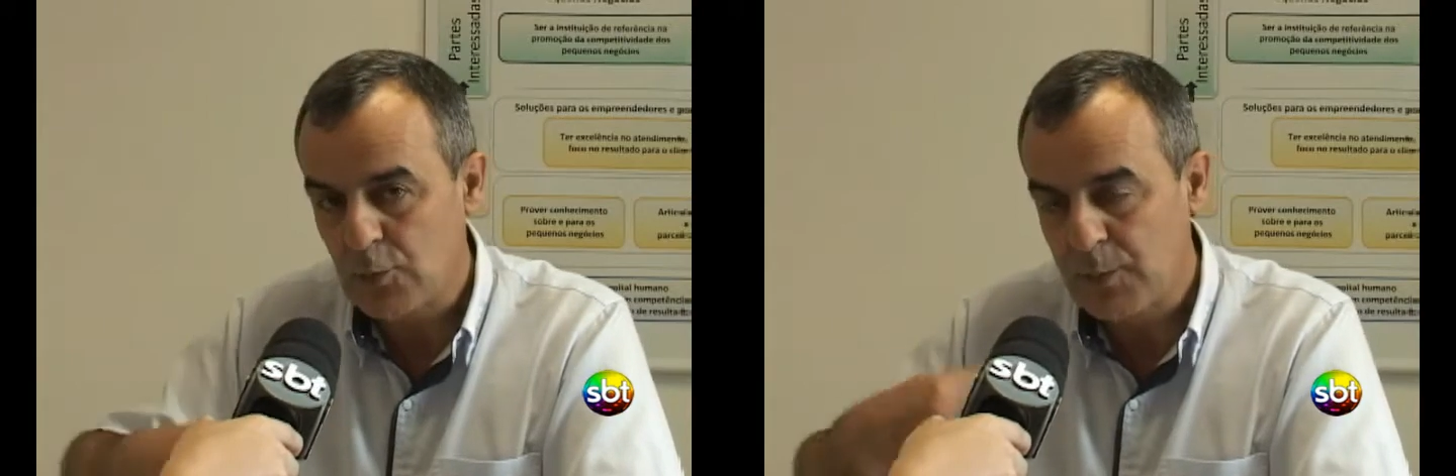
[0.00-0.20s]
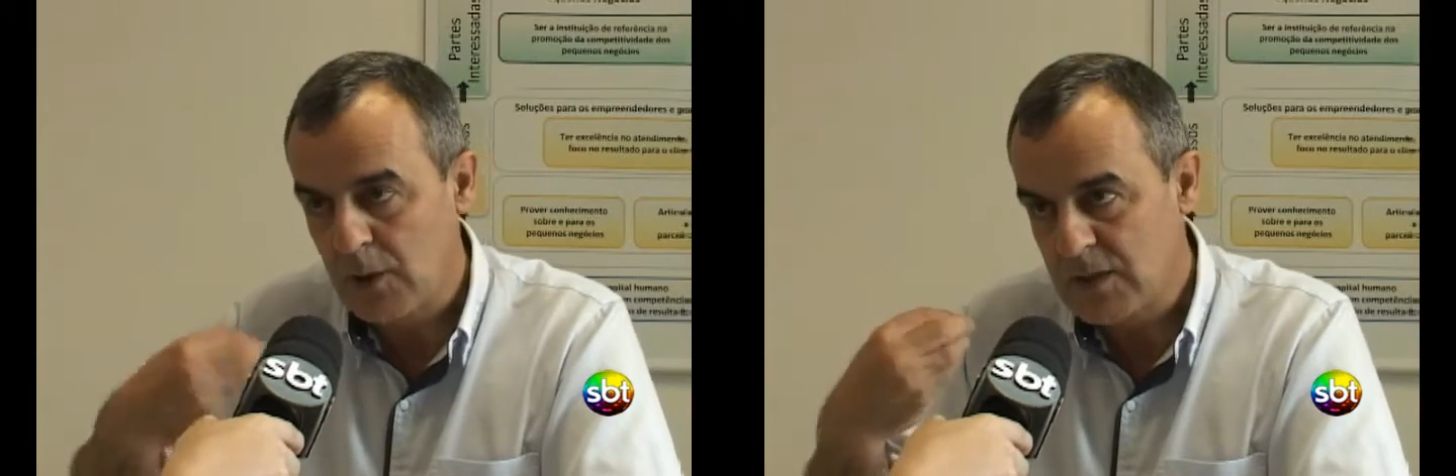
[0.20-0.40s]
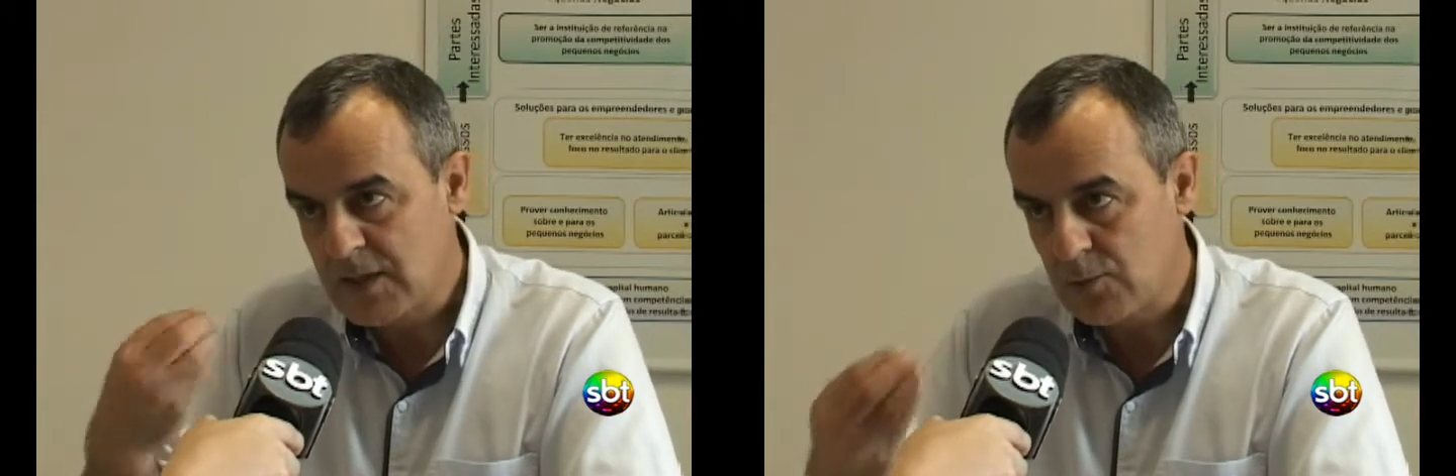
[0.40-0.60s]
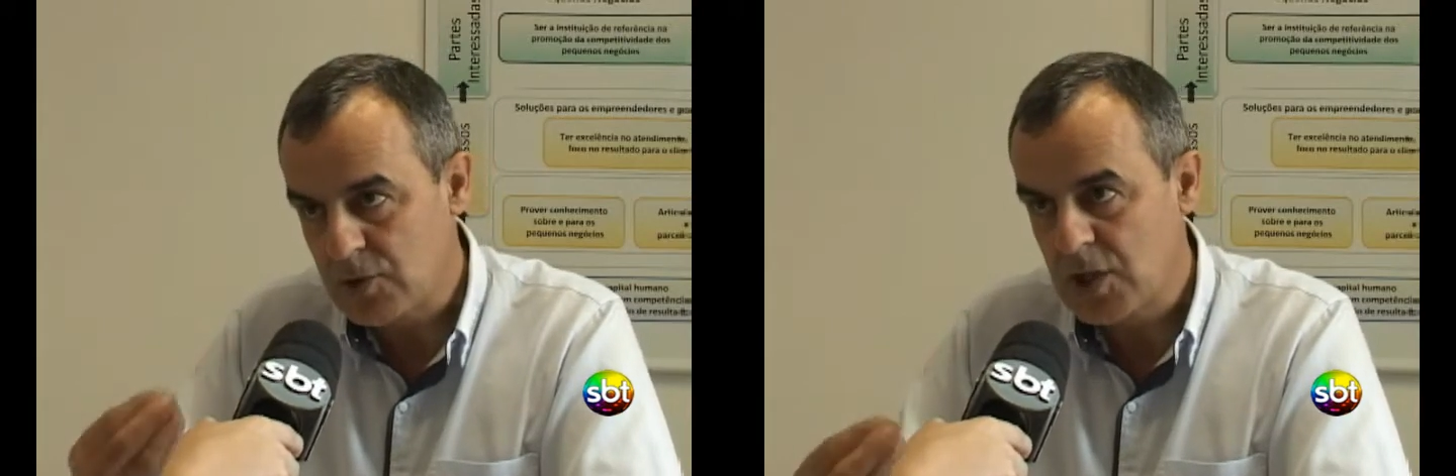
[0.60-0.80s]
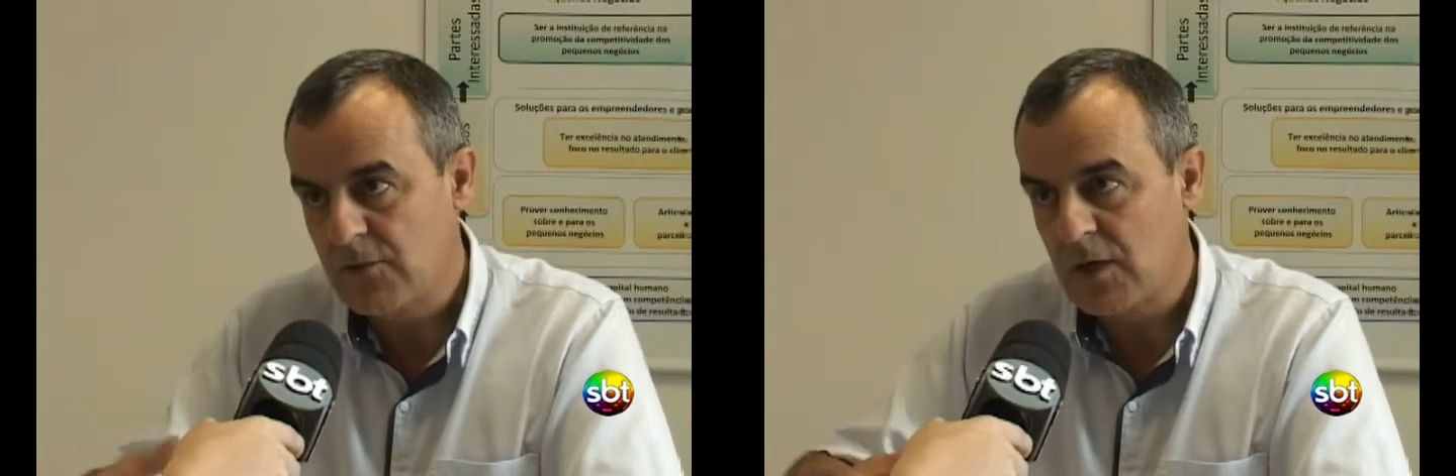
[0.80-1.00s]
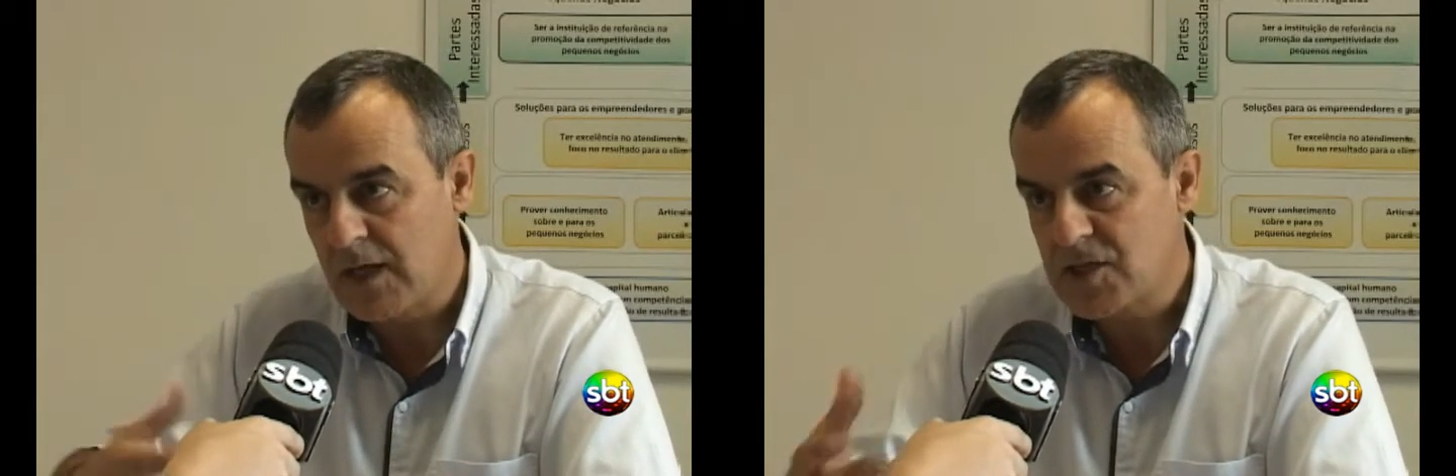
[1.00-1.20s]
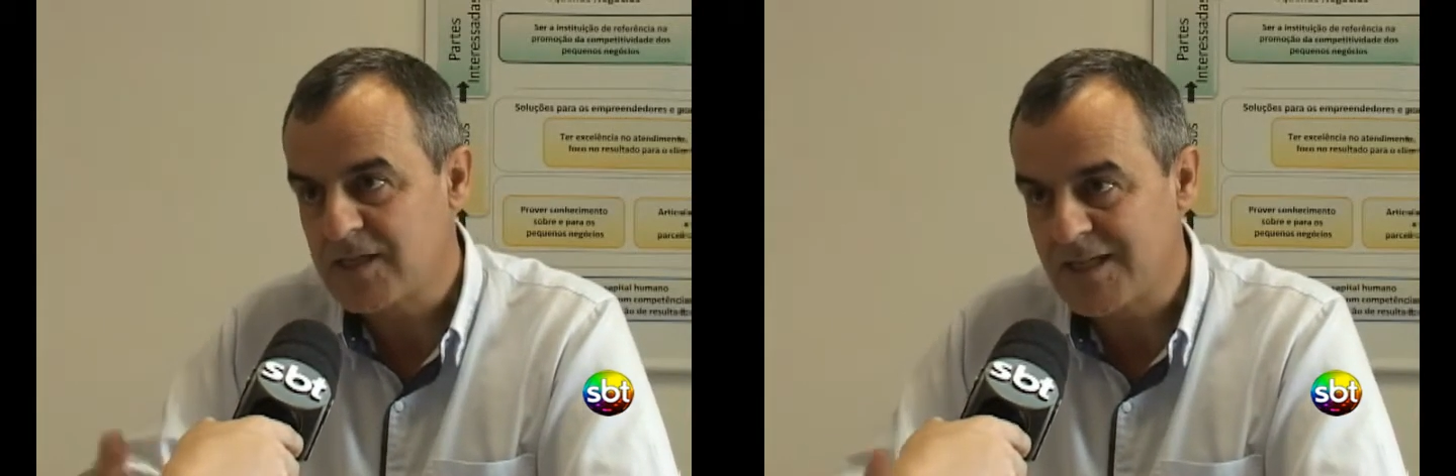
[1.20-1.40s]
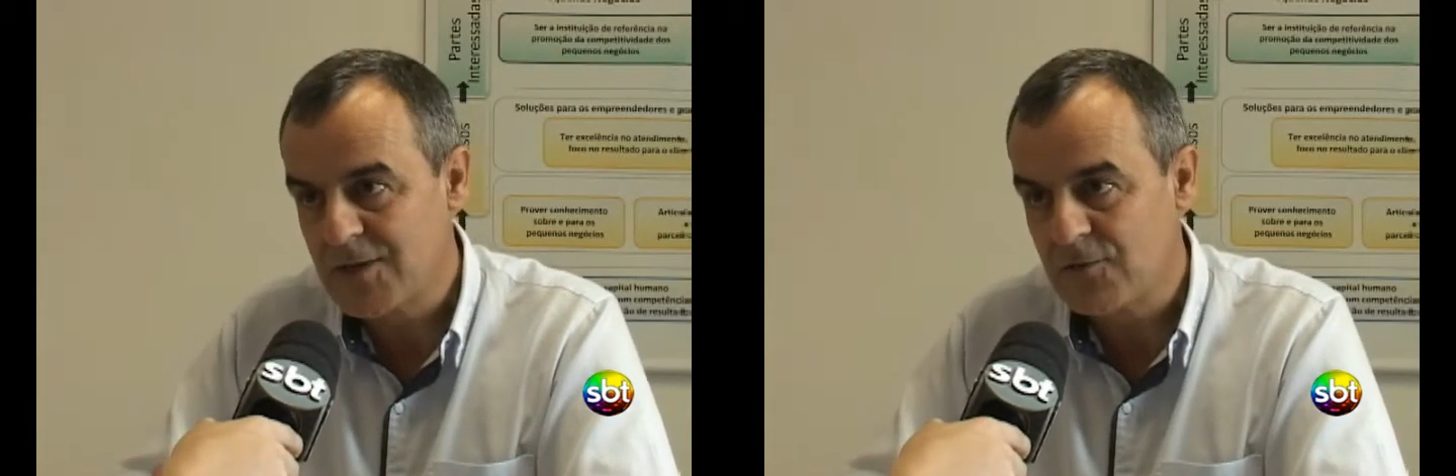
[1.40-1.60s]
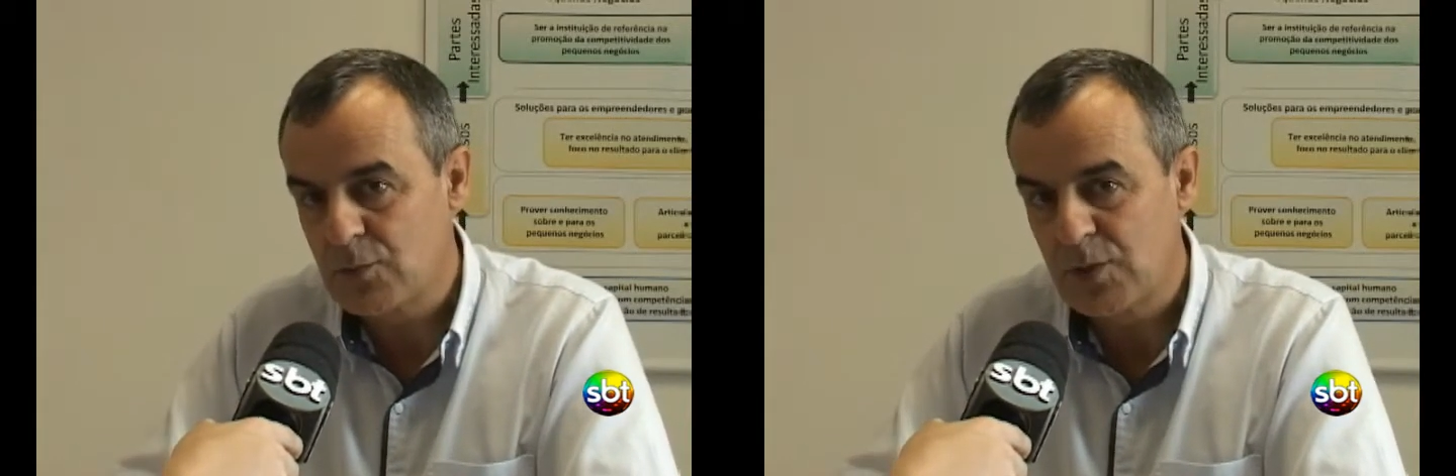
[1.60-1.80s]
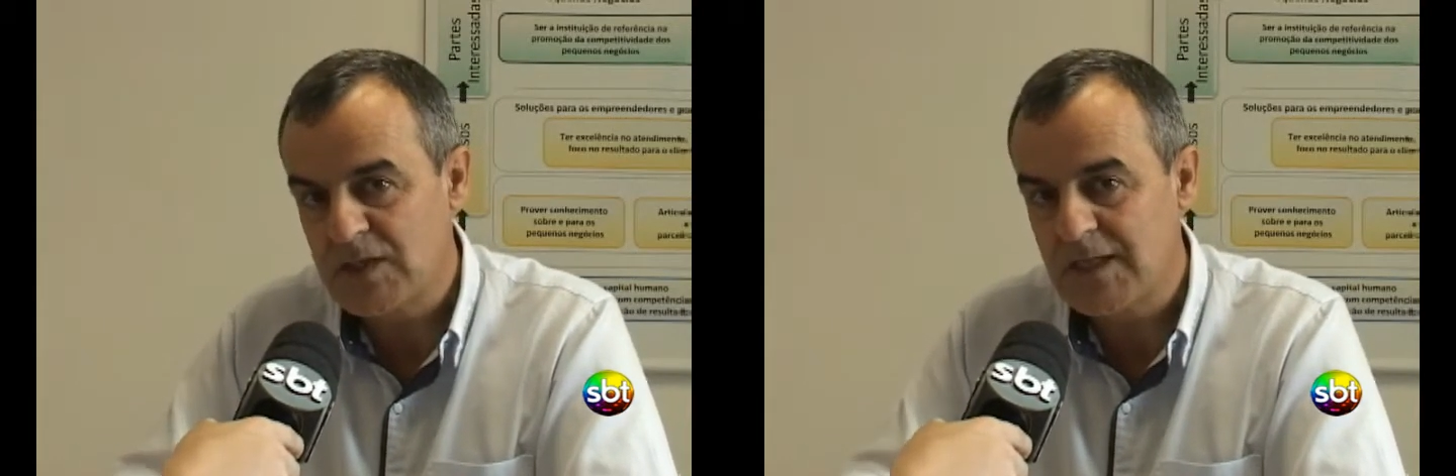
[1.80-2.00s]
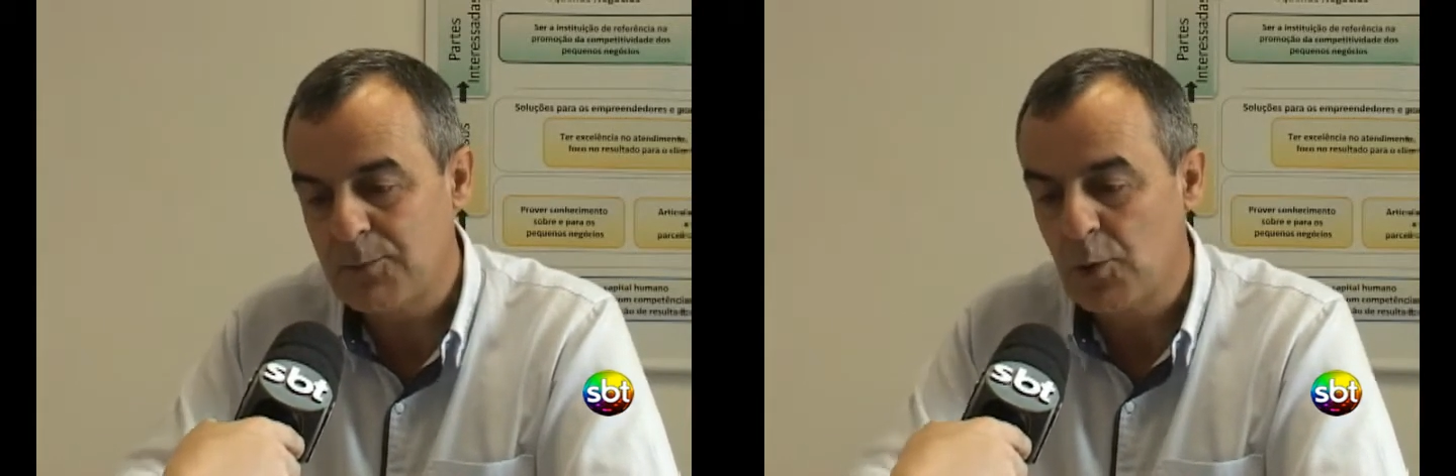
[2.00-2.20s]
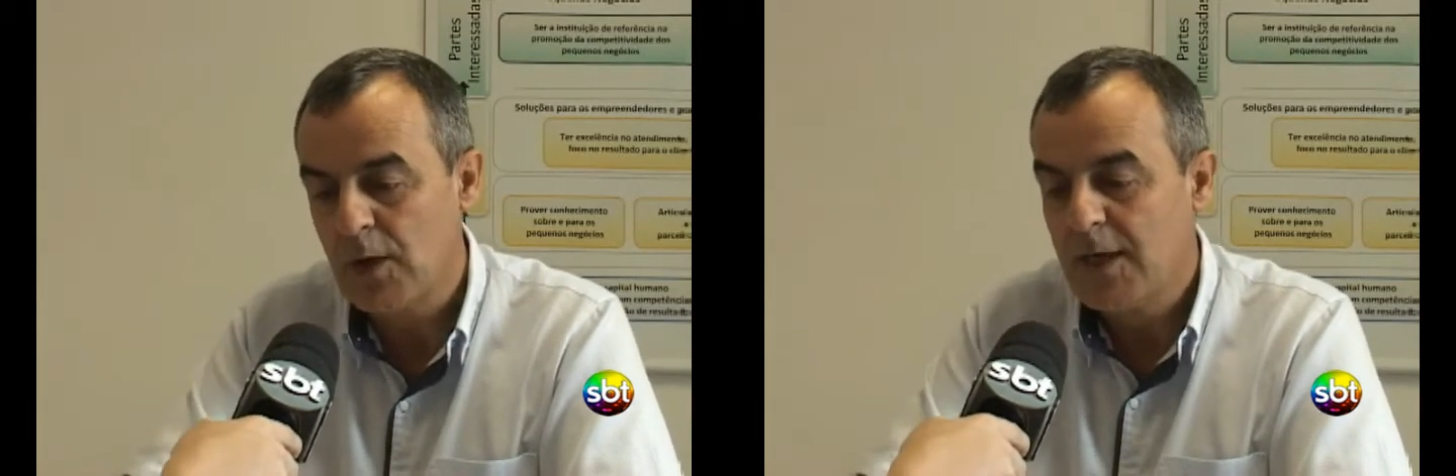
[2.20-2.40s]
pelo executivo e legislativo do município,